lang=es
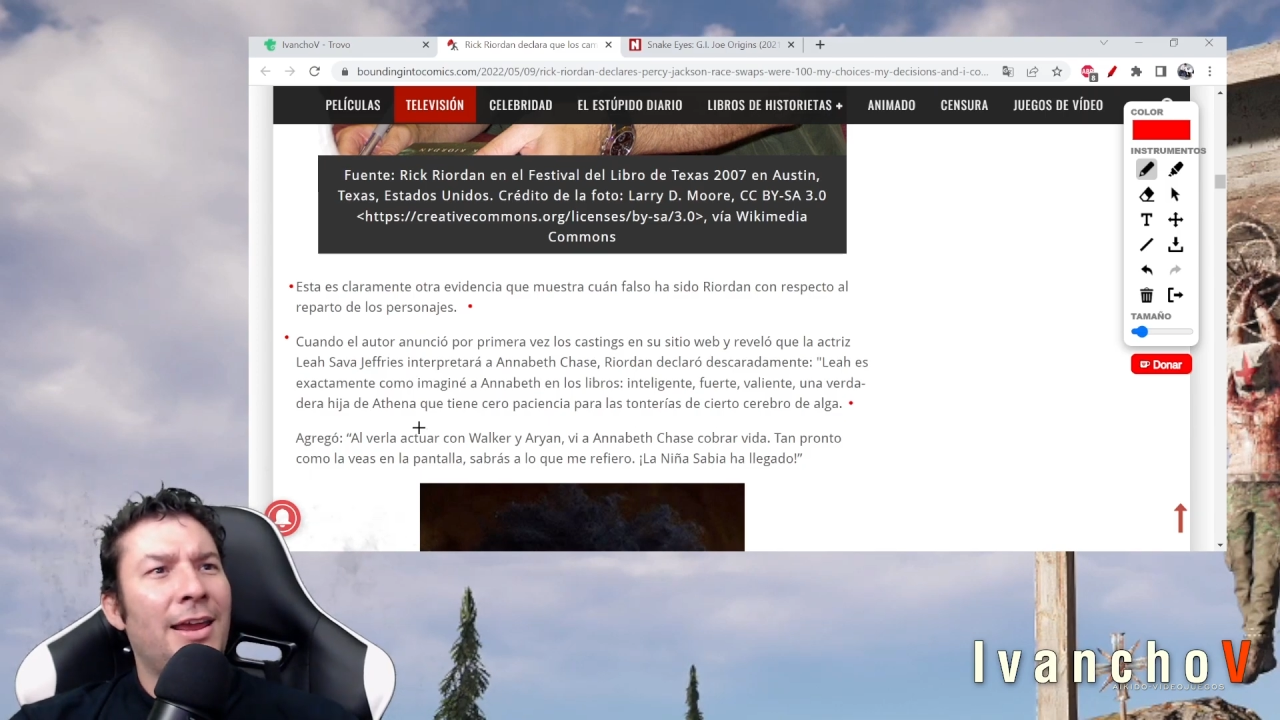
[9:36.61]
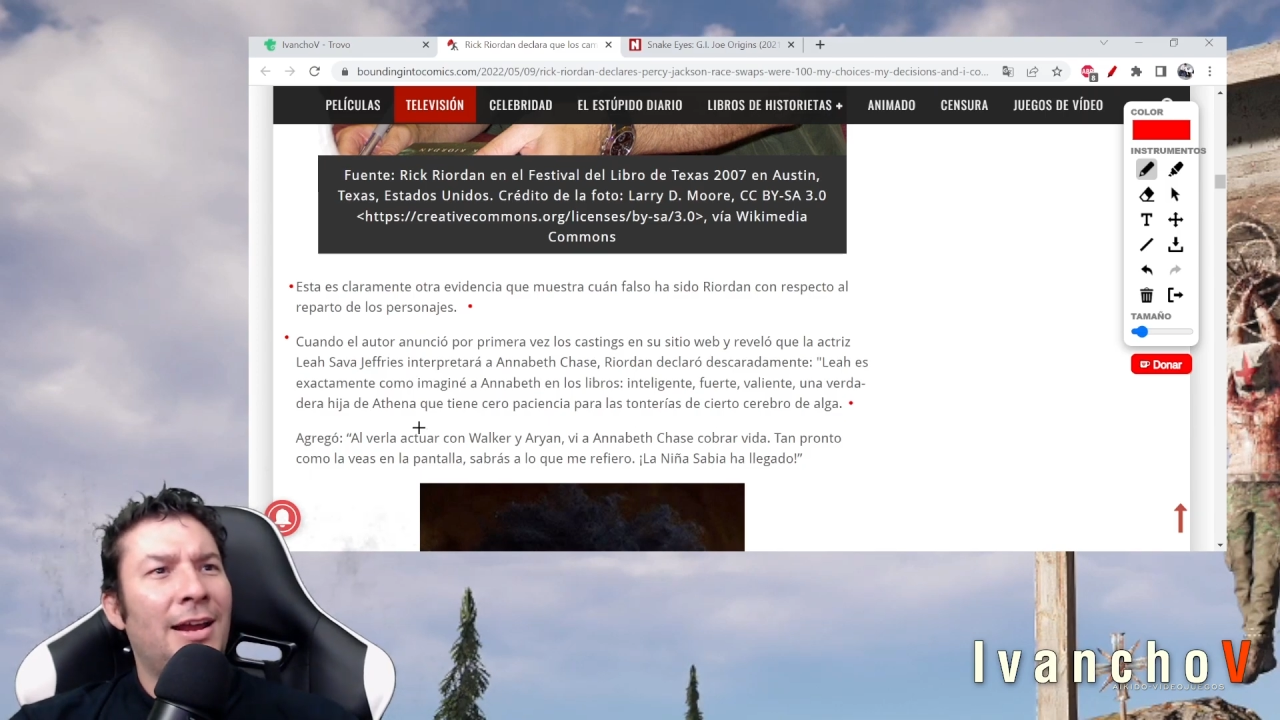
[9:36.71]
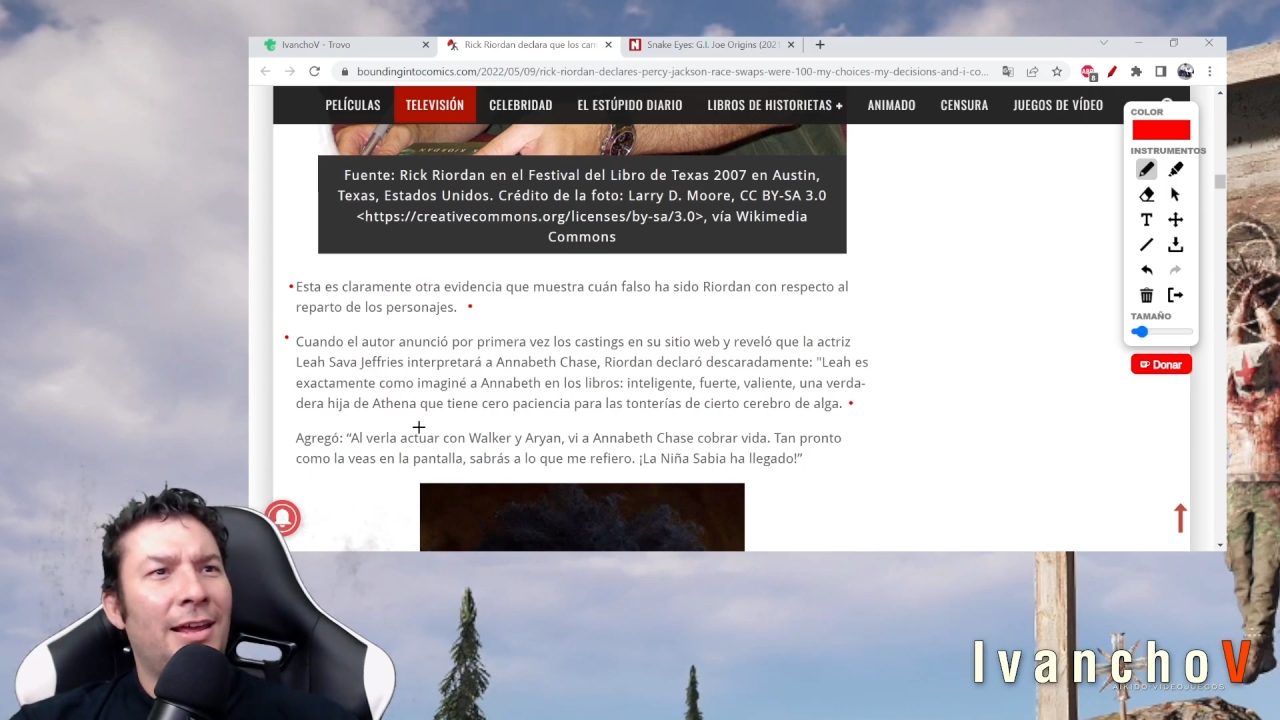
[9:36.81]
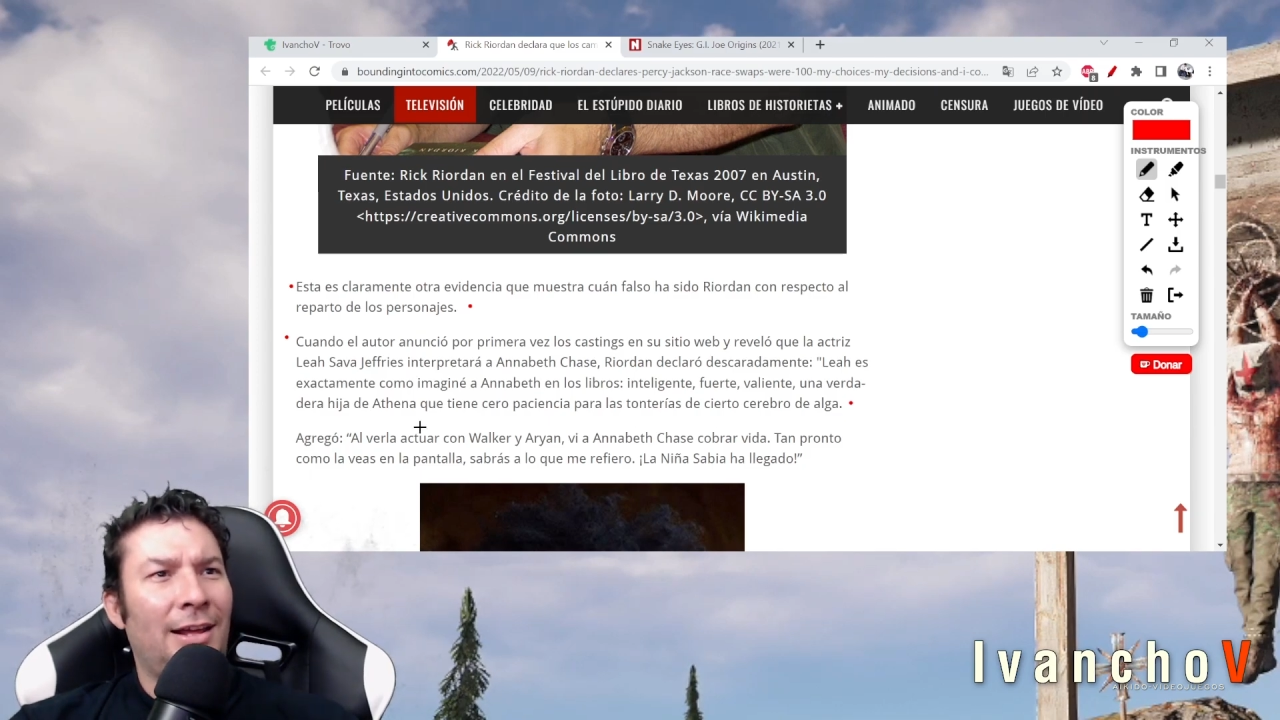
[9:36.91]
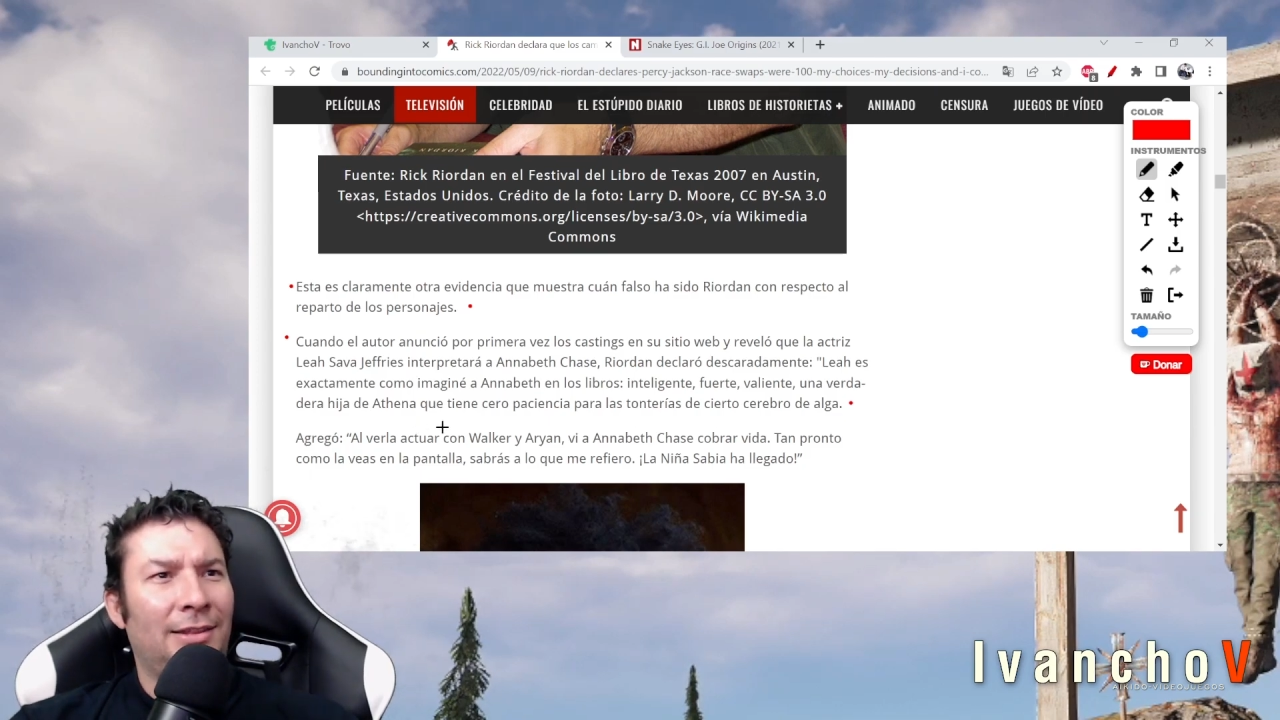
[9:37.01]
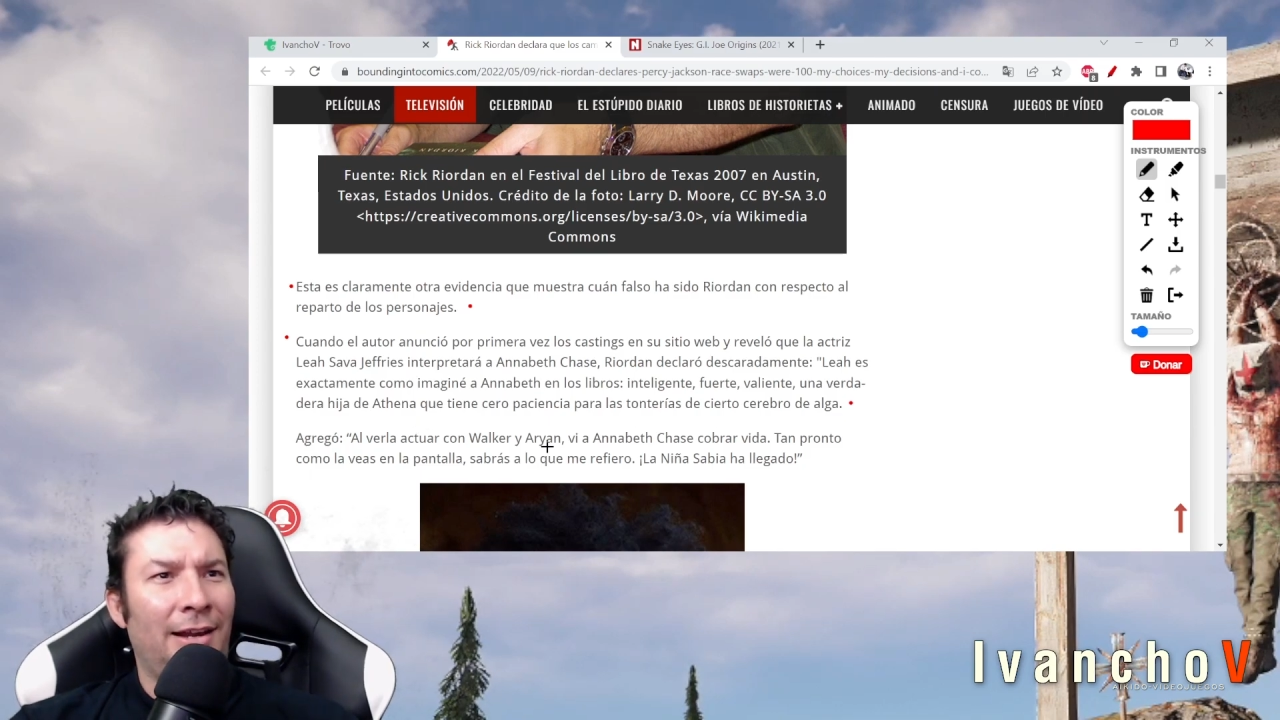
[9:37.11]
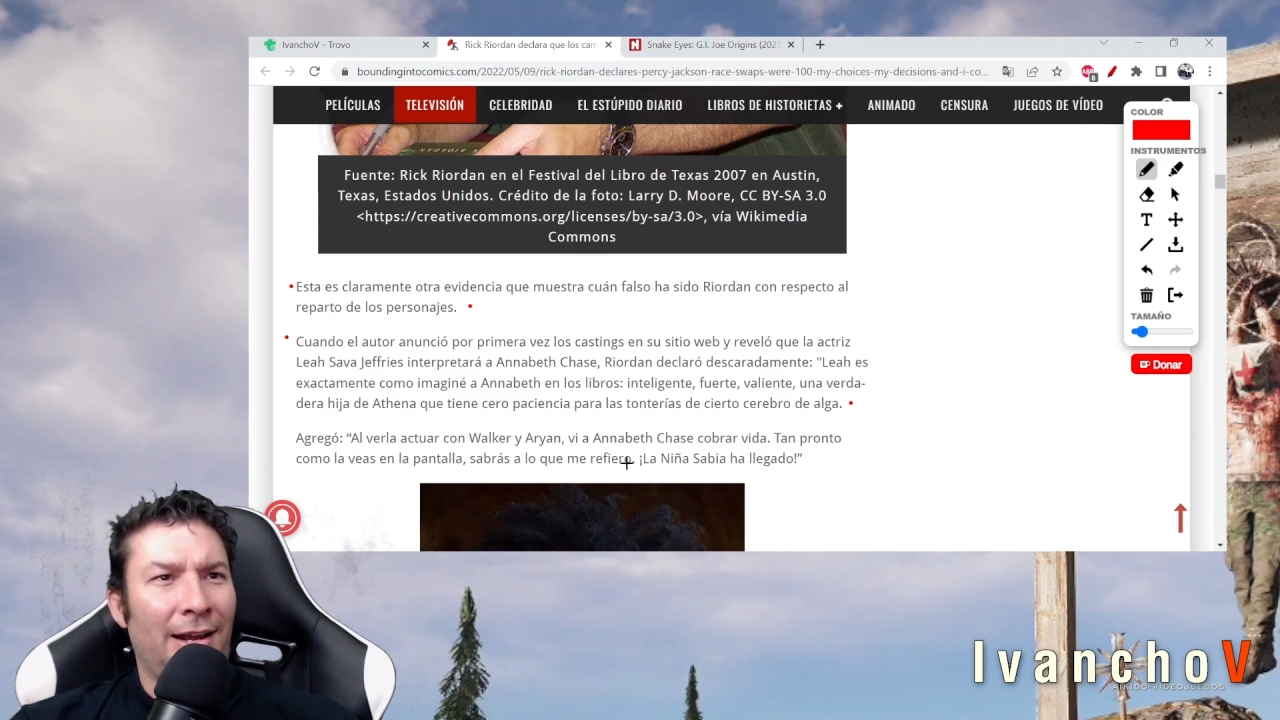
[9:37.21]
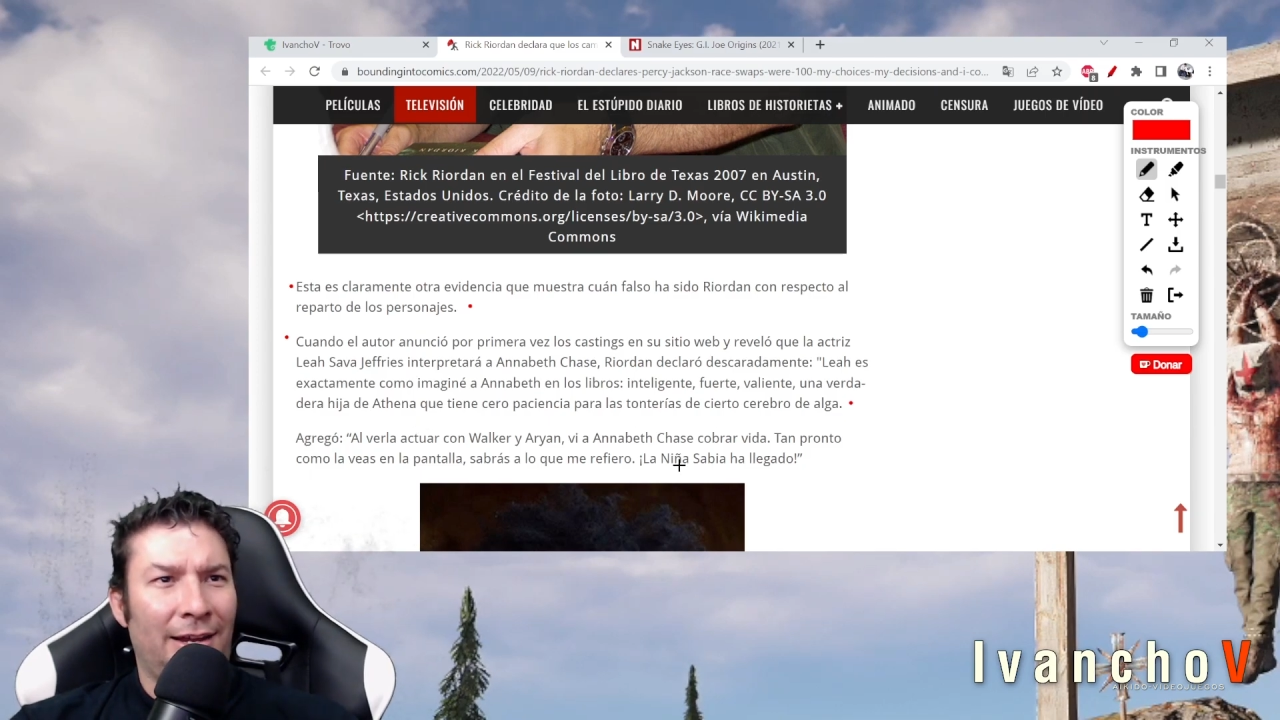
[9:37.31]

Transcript: hija de Atena